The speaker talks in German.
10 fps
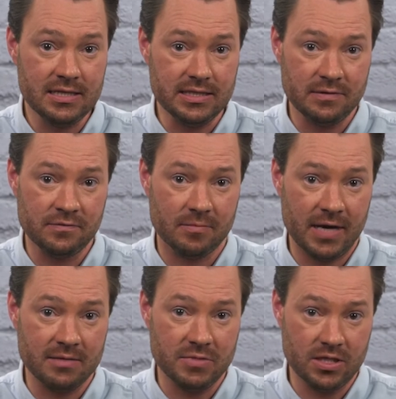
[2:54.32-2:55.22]
die vom
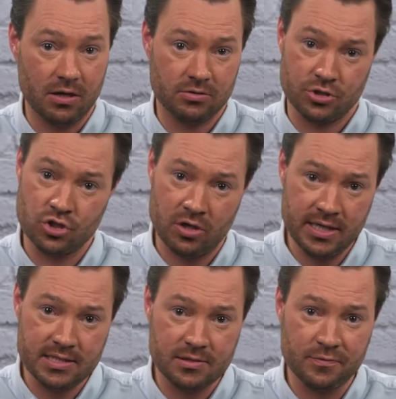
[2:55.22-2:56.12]
Anbieter Orange
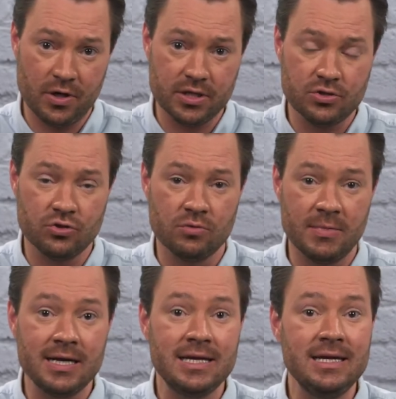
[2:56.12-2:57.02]
Connex geforderte
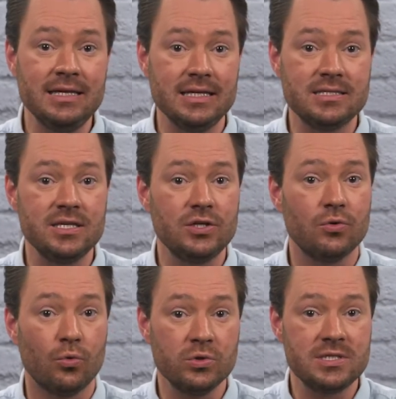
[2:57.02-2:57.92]
Nummer nennt sich
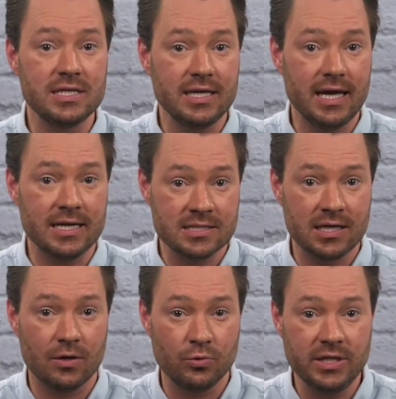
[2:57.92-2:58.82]

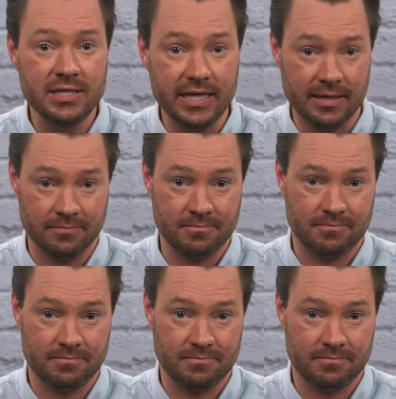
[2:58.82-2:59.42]
OCSKUID.